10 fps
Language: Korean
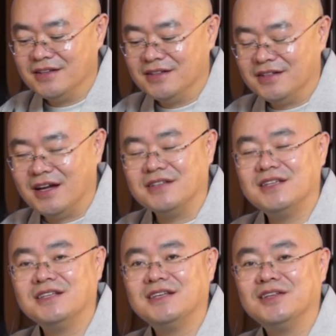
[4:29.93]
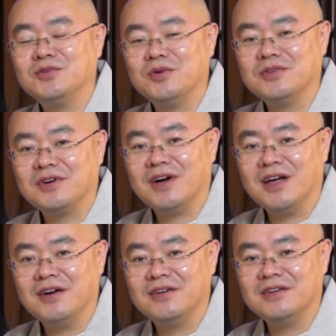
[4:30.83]
자, 셋째는 또
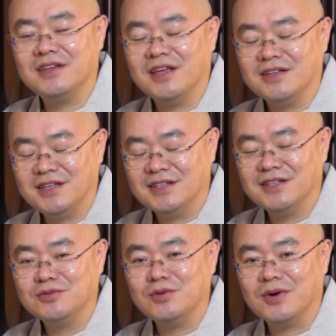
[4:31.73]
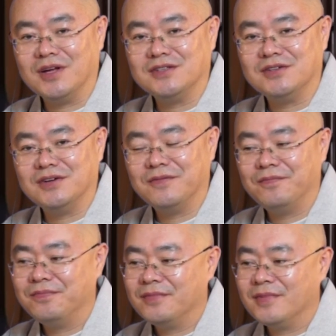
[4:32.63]
어떨까요? 네, 셋째도 똑같죠.
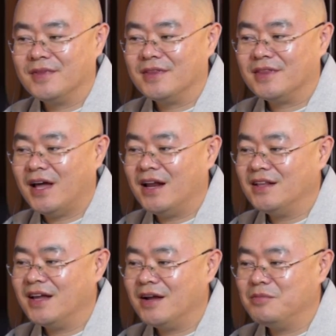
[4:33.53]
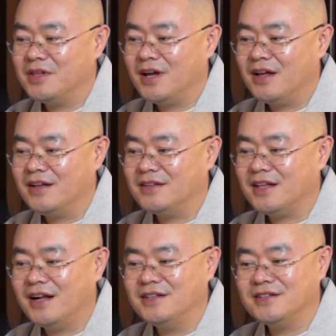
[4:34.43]
딸한테 갑니다.
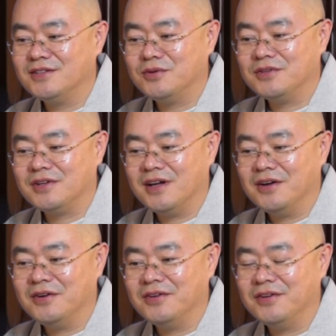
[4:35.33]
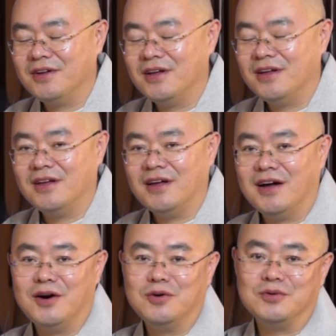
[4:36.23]
딸들은 또 어떨까요?
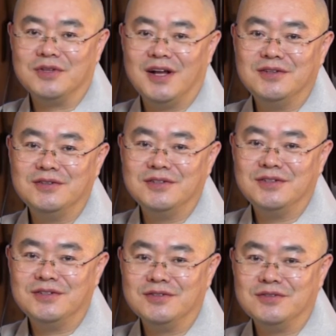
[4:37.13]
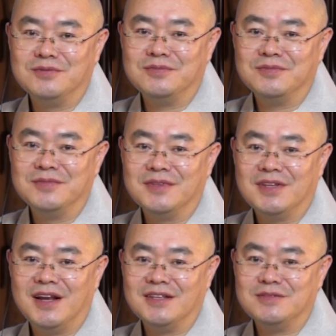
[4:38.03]
아우, 딸들은 좀
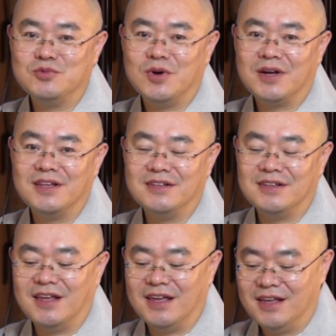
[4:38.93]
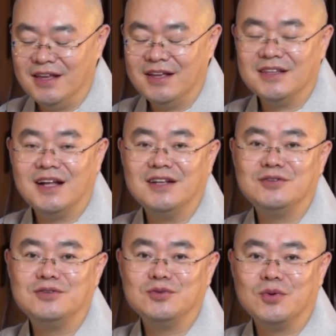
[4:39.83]
달랐으면 좋았겠는데.
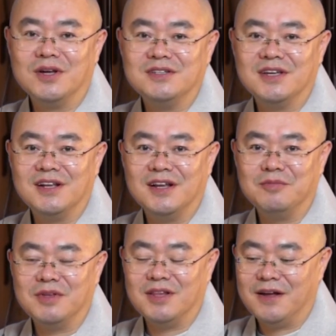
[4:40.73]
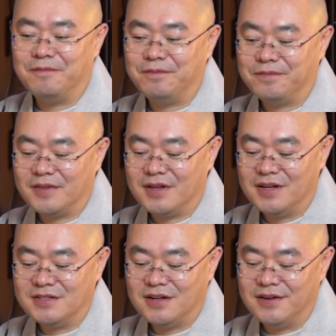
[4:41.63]
딸들도 똑같이 얘기를 합니다.
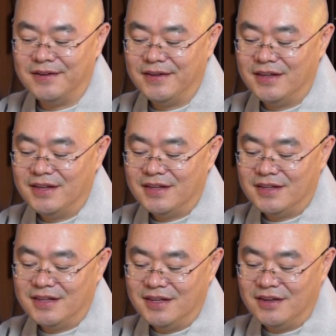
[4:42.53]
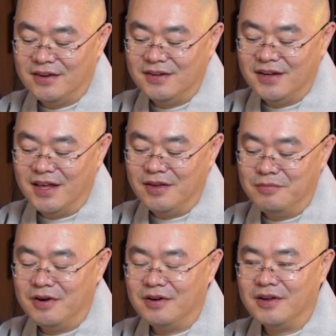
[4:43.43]
그래서 이 열네
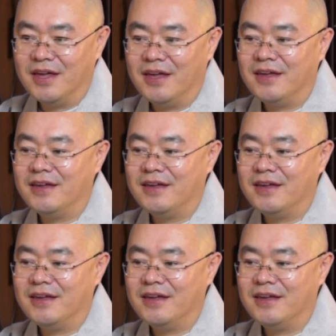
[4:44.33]
명의